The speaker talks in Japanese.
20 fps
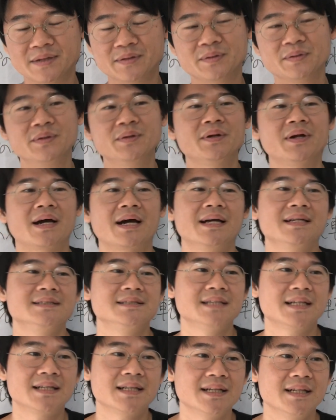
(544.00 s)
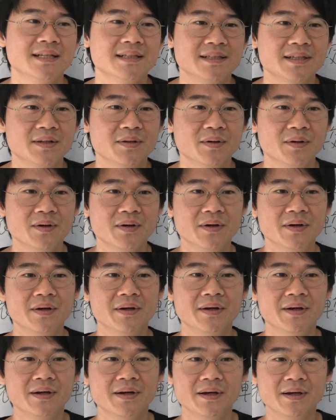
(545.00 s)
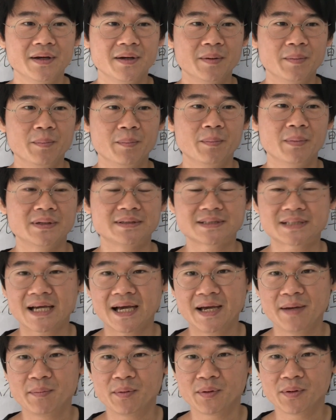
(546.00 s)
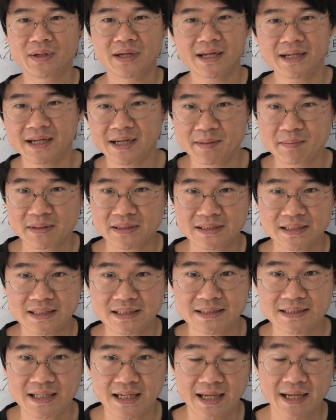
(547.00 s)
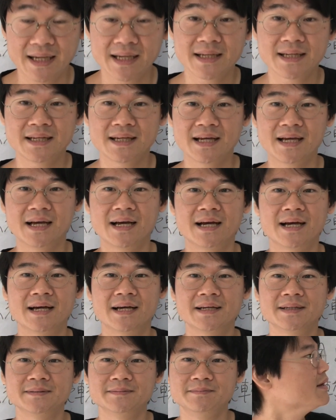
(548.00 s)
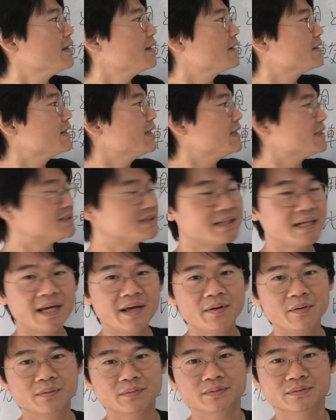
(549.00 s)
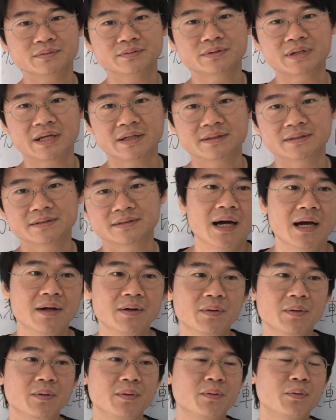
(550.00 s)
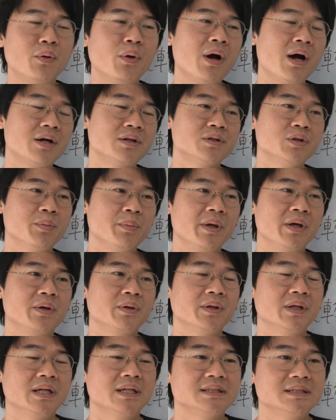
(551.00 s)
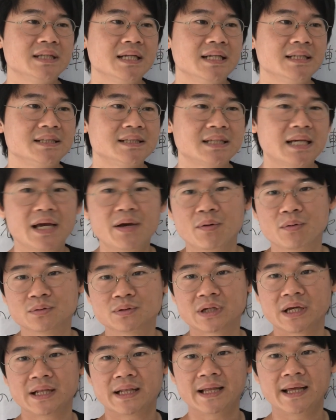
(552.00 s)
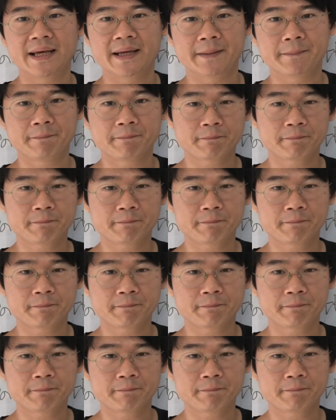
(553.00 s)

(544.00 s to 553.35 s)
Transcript: というような感じだったんですけど、まあ、使い物にはなりませんでしたね。はい。で、試験を受ける。あの、語学の勉強でですね、試験を受けて、